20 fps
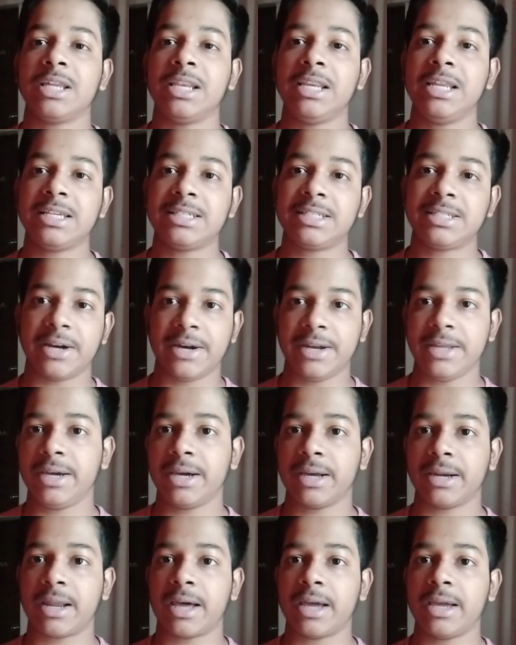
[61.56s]
के लिए स्टडी
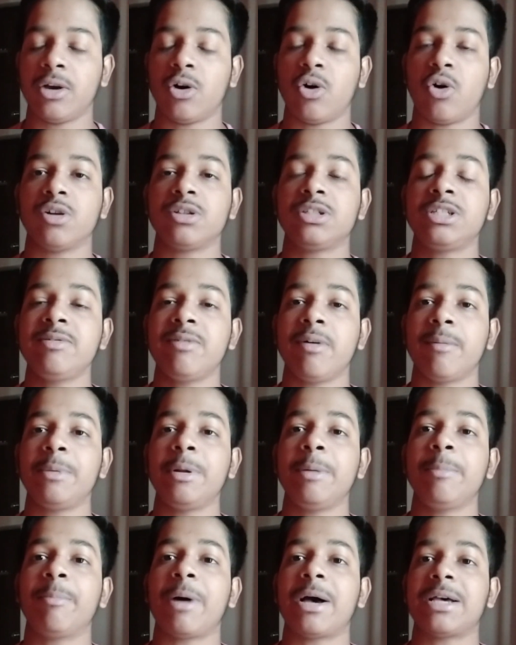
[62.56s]
करना है और सिर्फ
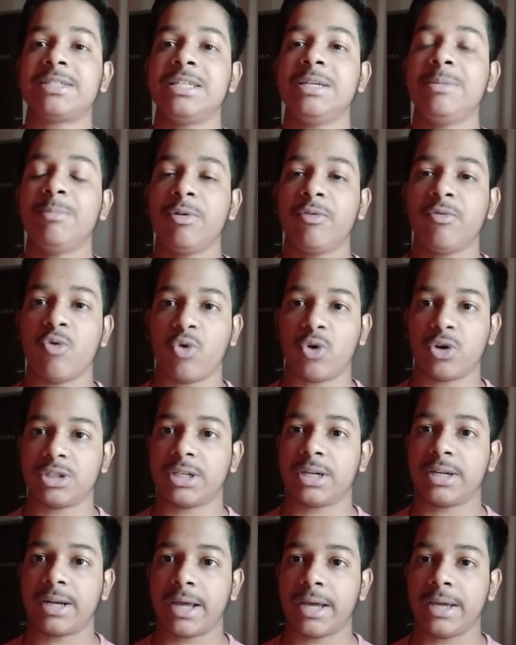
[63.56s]
अपने पासिंग पर फोकस
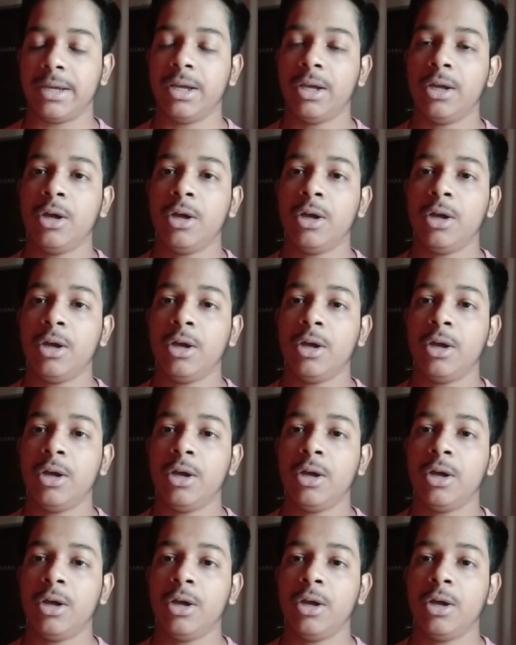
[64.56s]
करना है